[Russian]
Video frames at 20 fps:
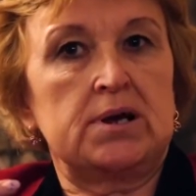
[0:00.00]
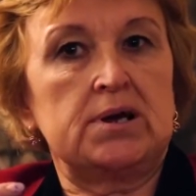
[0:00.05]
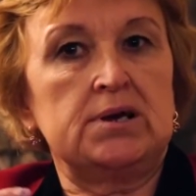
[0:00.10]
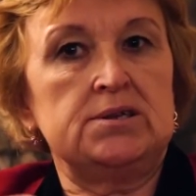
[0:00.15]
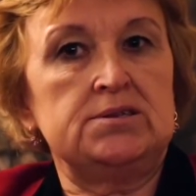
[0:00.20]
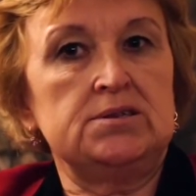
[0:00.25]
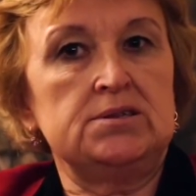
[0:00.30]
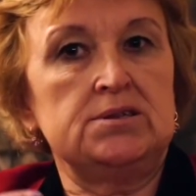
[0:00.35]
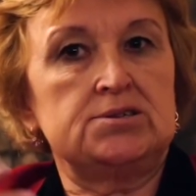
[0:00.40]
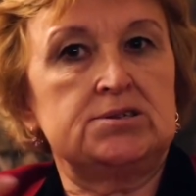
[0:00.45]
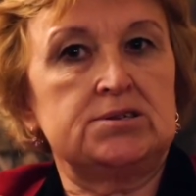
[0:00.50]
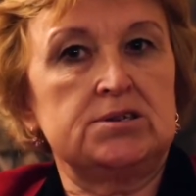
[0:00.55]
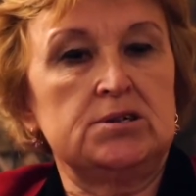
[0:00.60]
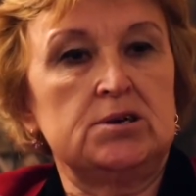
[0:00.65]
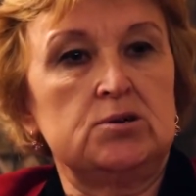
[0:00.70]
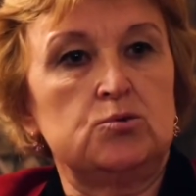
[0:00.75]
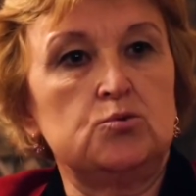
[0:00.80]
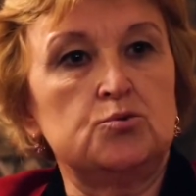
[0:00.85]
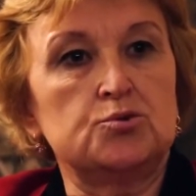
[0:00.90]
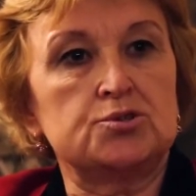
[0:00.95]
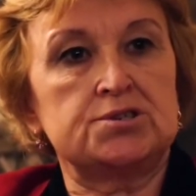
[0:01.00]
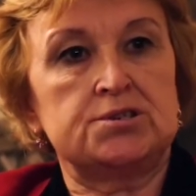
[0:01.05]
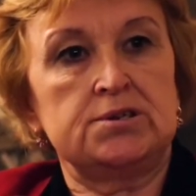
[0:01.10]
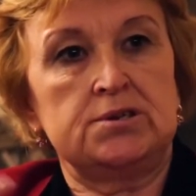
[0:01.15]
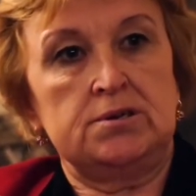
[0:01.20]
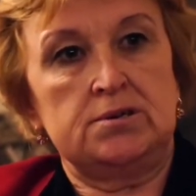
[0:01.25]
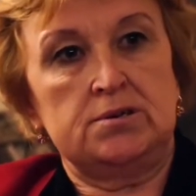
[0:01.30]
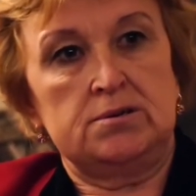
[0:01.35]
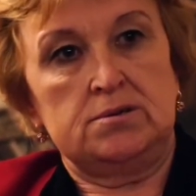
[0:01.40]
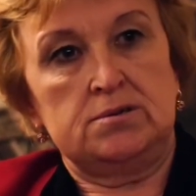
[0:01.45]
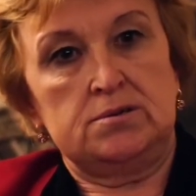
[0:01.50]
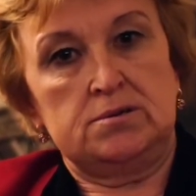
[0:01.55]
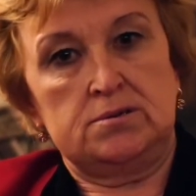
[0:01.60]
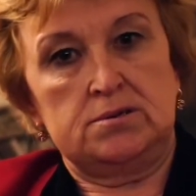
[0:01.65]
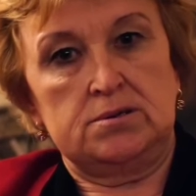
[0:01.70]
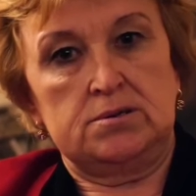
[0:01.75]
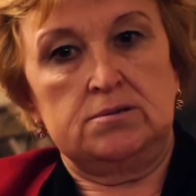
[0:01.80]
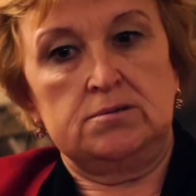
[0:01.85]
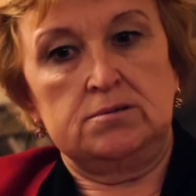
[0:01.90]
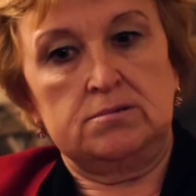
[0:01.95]
проходила целые курсы
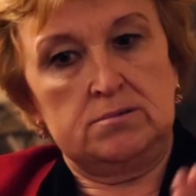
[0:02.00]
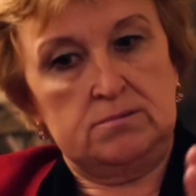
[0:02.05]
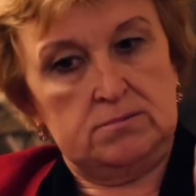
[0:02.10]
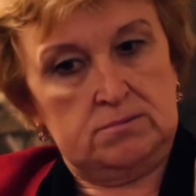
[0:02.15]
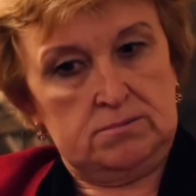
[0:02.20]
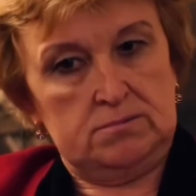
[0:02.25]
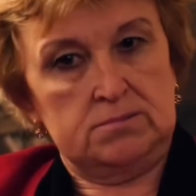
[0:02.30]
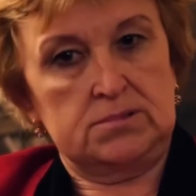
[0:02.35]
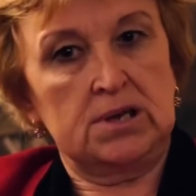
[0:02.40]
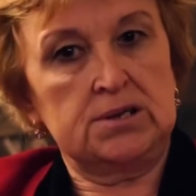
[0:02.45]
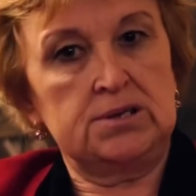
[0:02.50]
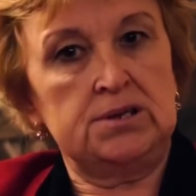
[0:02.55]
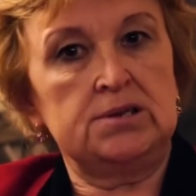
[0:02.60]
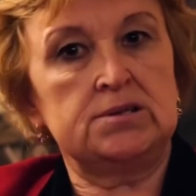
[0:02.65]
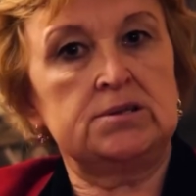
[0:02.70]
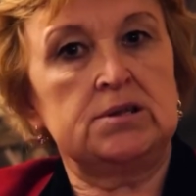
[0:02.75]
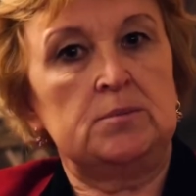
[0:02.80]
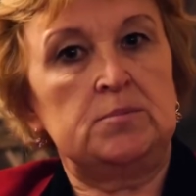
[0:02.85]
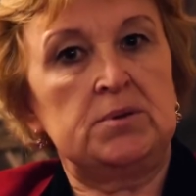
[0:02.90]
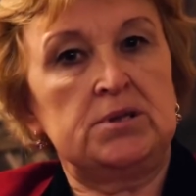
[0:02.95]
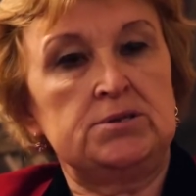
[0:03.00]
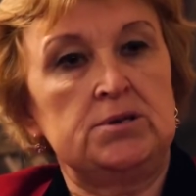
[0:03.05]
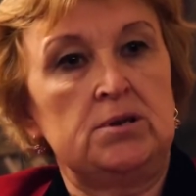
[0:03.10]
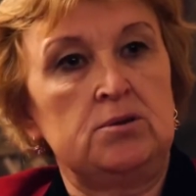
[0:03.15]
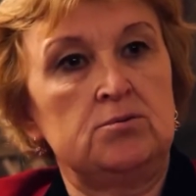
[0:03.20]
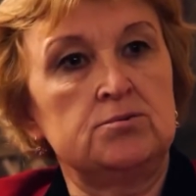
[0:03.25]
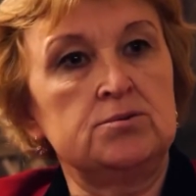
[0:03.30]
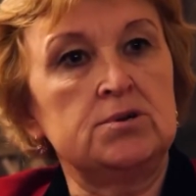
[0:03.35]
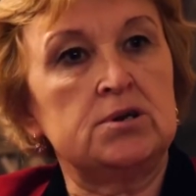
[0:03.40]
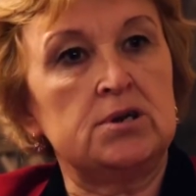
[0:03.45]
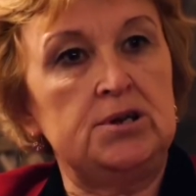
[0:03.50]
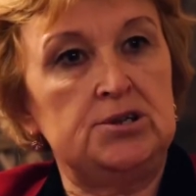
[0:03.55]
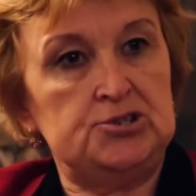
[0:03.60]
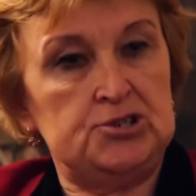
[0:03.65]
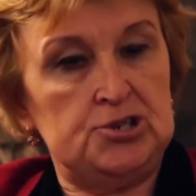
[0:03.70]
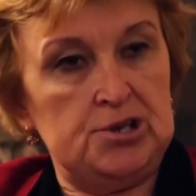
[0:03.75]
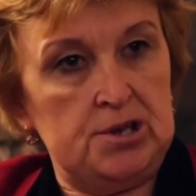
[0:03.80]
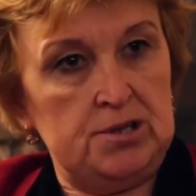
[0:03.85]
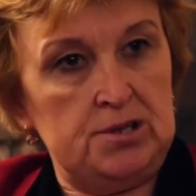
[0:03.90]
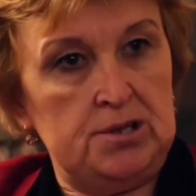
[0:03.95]
э, каких-то определенных
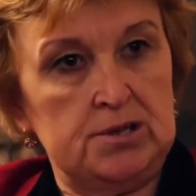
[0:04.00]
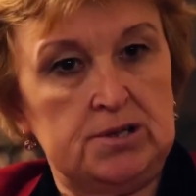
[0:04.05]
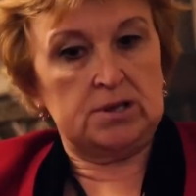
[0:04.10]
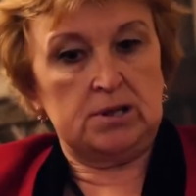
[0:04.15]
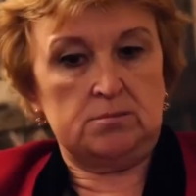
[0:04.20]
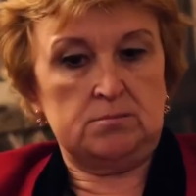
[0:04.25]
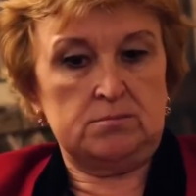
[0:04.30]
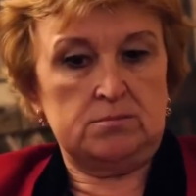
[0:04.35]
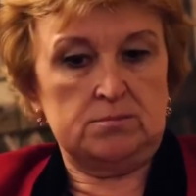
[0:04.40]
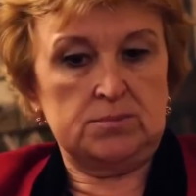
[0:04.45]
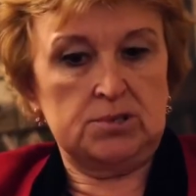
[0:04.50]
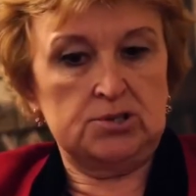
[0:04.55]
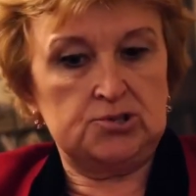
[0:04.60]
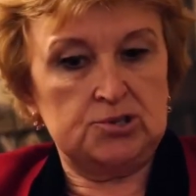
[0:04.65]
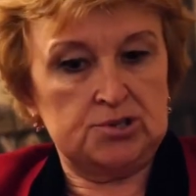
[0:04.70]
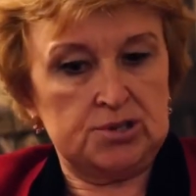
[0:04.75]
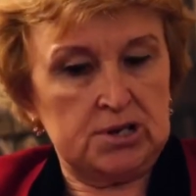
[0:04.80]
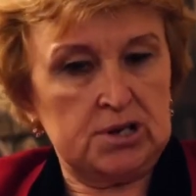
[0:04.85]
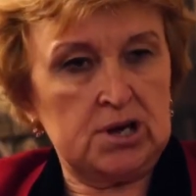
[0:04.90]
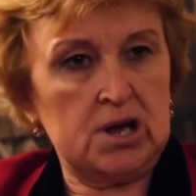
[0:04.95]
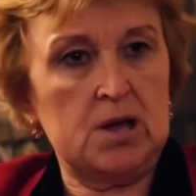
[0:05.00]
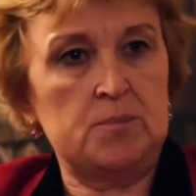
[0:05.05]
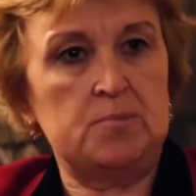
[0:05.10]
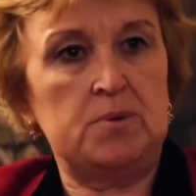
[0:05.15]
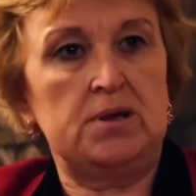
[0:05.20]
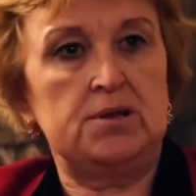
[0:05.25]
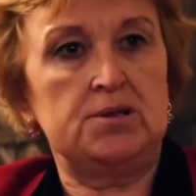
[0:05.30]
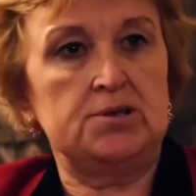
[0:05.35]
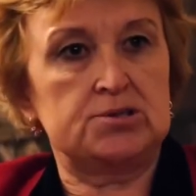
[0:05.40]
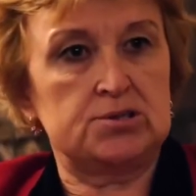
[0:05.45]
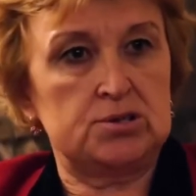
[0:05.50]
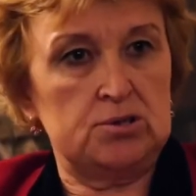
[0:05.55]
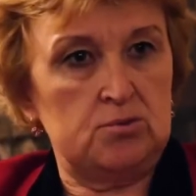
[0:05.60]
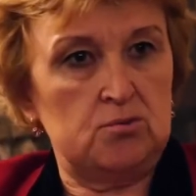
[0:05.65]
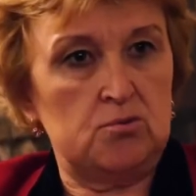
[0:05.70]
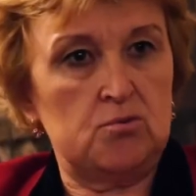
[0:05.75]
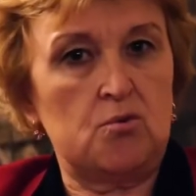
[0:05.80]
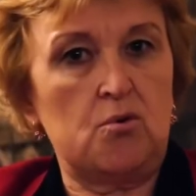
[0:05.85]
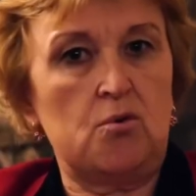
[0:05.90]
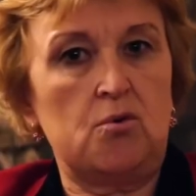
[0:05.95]
лечений, там, значит, и капельницы, и
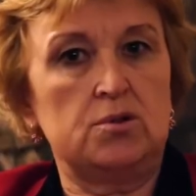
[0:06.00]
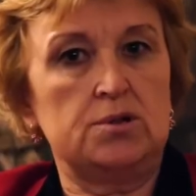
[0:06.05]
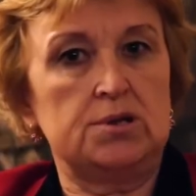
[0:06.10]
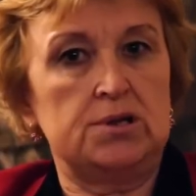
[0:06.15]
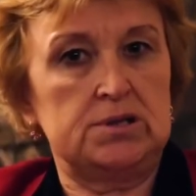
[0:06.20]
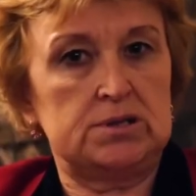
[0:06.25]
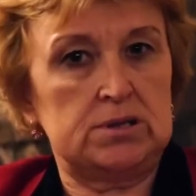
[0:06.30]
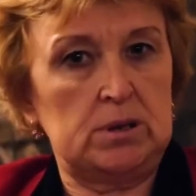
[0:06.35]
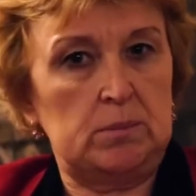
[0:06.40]
уколы, и